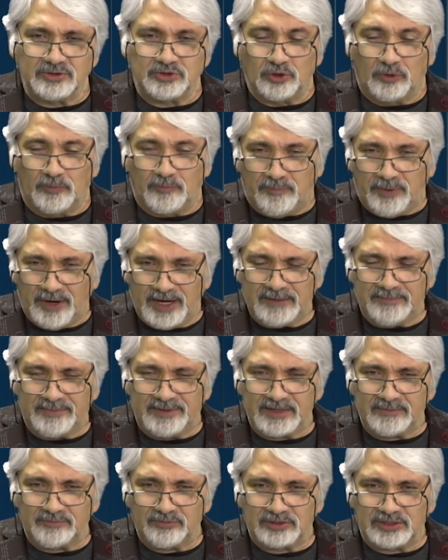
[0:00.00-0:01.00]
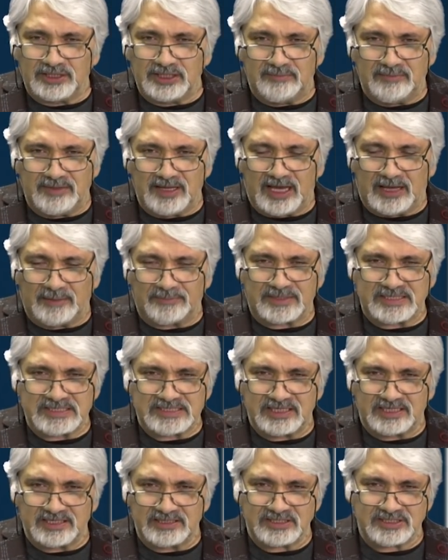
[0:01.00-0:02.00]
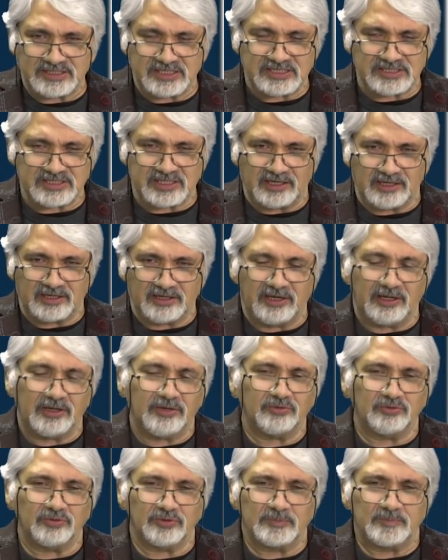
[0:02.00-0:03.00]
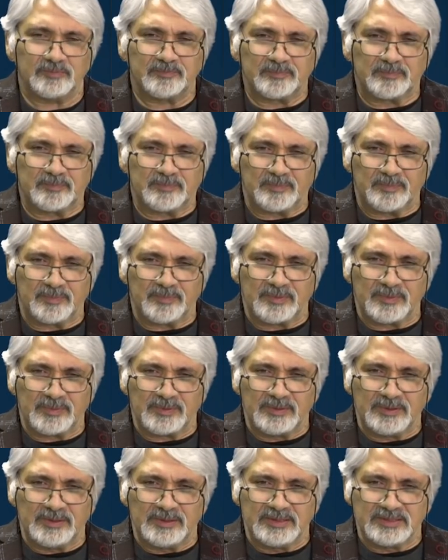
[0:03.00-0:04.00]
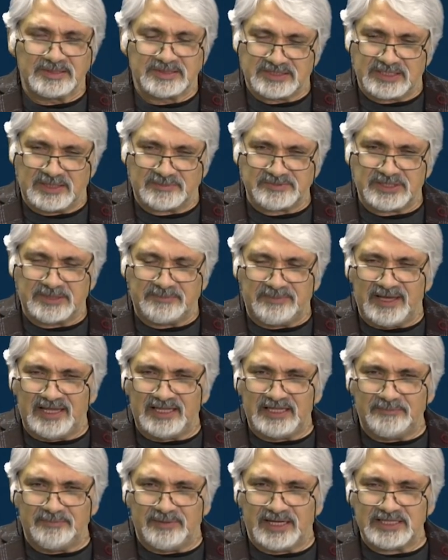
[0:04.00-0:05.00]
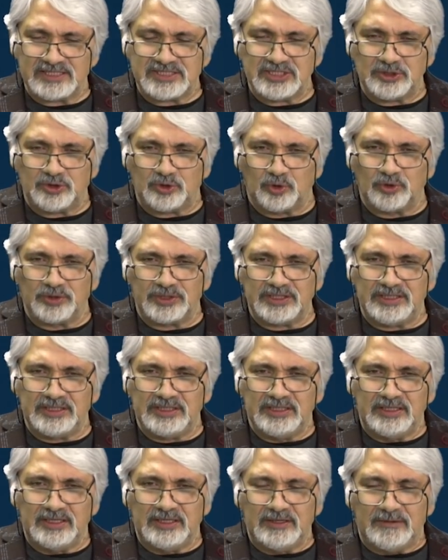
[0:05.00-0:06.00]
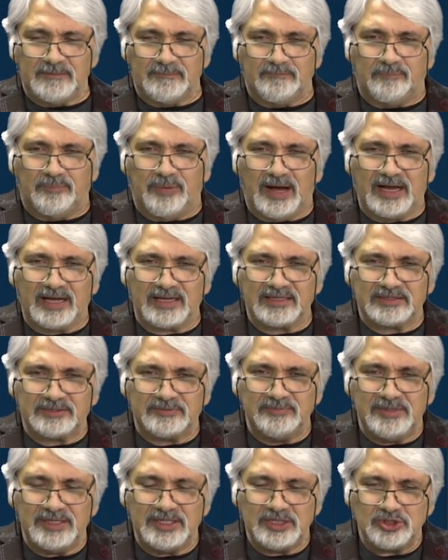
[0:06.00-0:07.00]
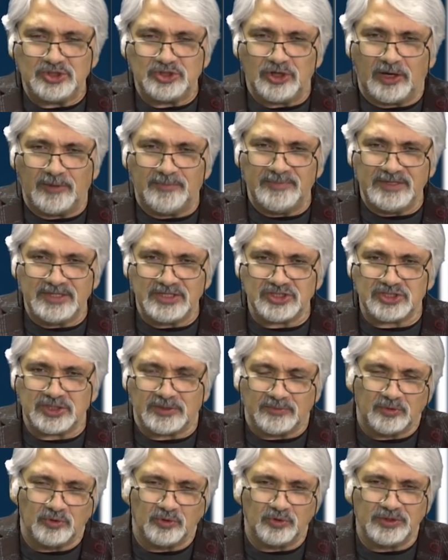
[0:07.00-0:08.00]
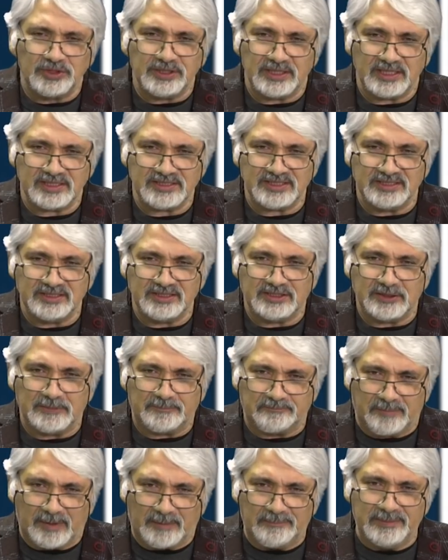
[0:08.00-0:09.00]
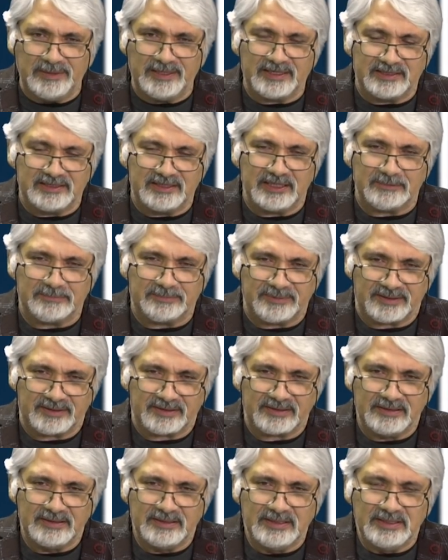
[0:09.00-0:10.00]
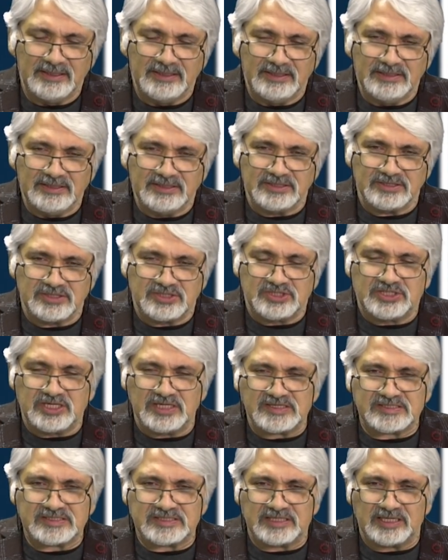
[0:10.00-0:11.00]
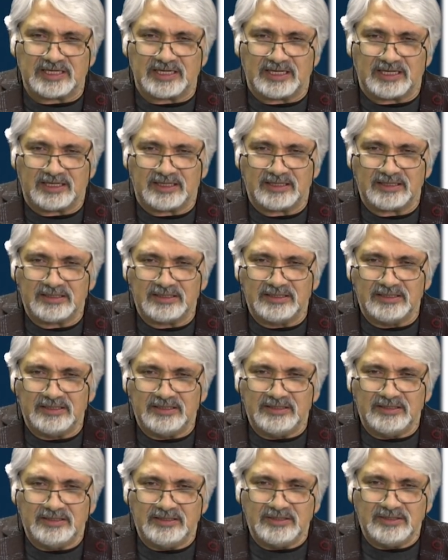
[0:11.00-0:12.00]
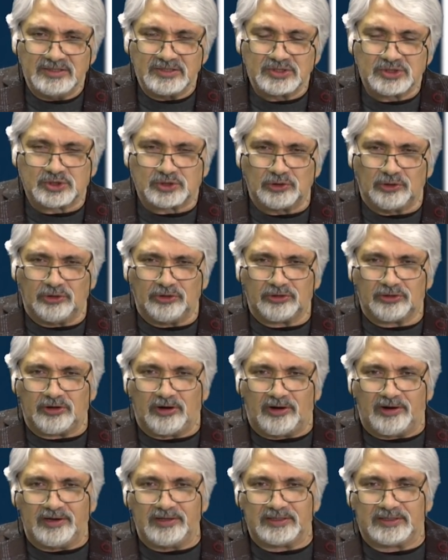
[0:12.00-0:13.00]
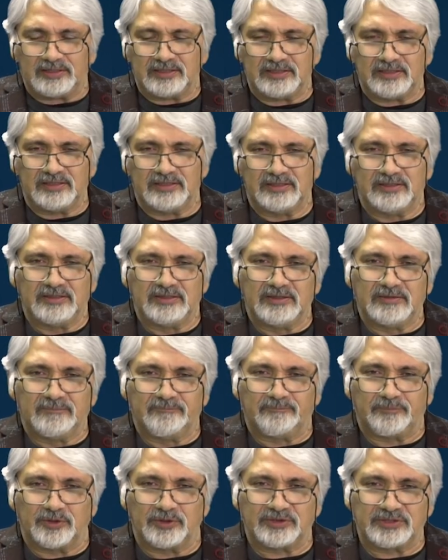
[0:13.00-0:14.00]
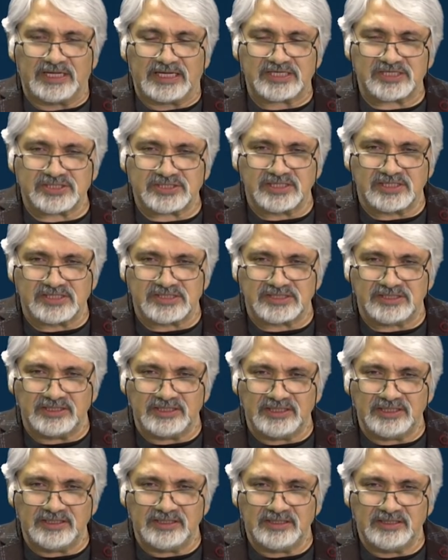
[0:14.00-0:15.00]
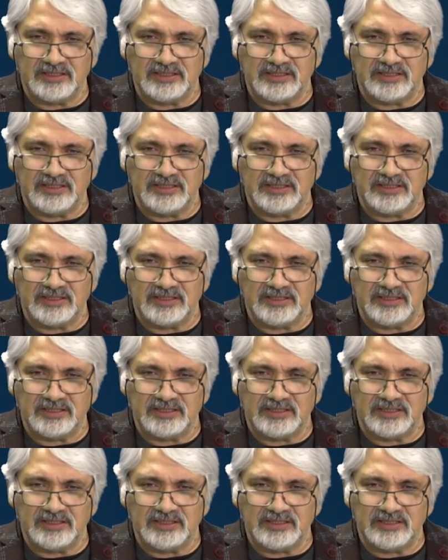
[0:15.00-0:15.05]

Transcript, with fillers: जो बड़े बड़े मुद्दे मैं आपके साथ डिस्कस कर रहा हूँ सबसे पहले बातचीत होगी भारत में योम जमहूरिया यानी रिपब्लिक डे पर जिस तरह सो कॉल्ड प्रोटेस्टर्स ने